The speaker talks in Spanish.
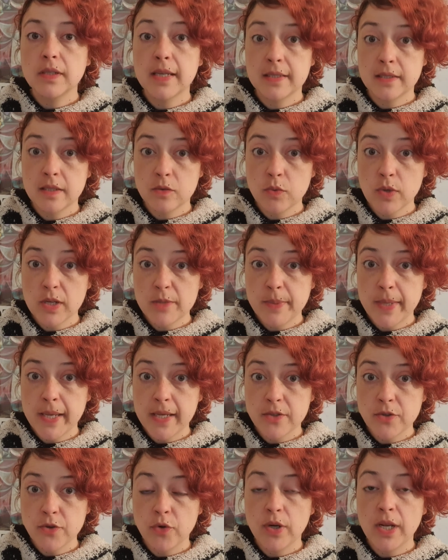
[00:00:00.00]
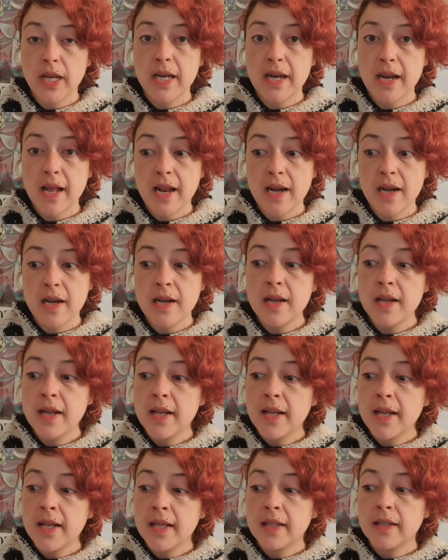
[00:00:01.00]
Esta es una explicación general
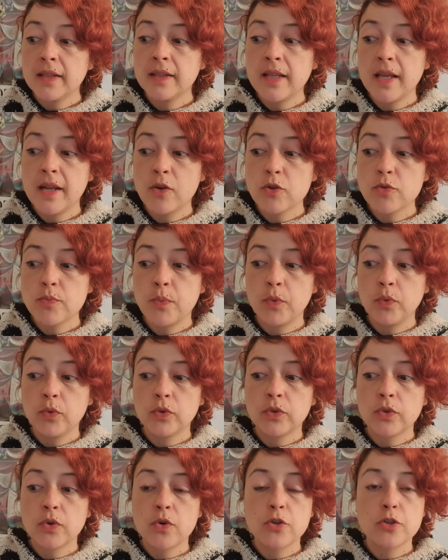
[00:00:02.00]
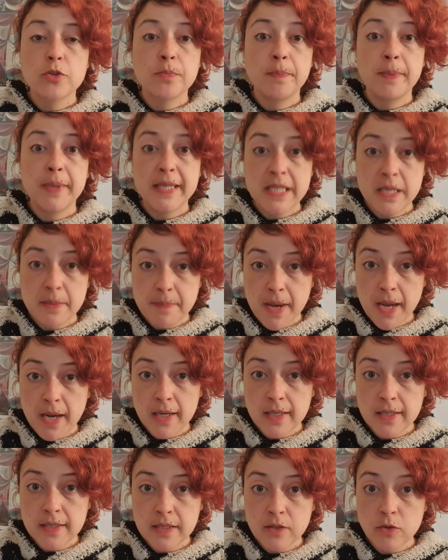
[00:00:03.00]
de los puntos
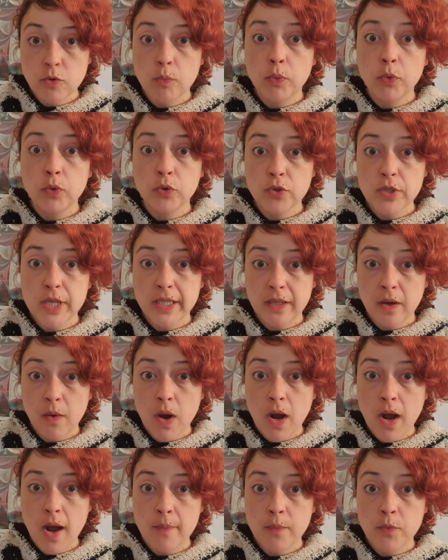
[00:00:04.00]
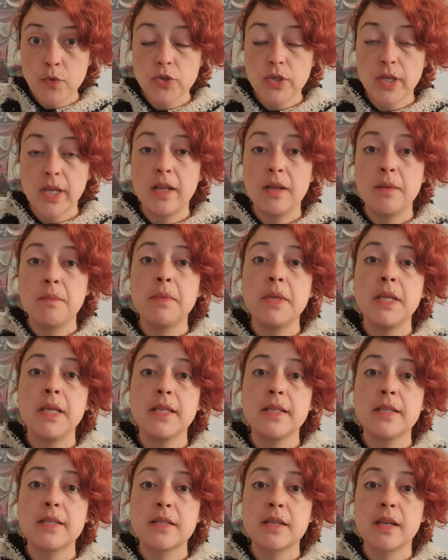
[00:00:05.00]
principales, que son puntos que trabajamos en
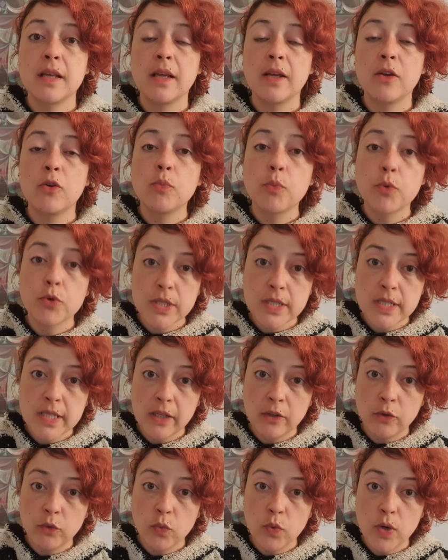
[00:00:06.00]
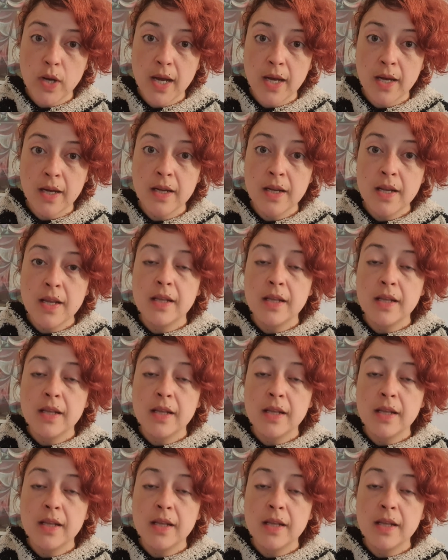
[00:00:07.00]
mis eh, grupos de escritura,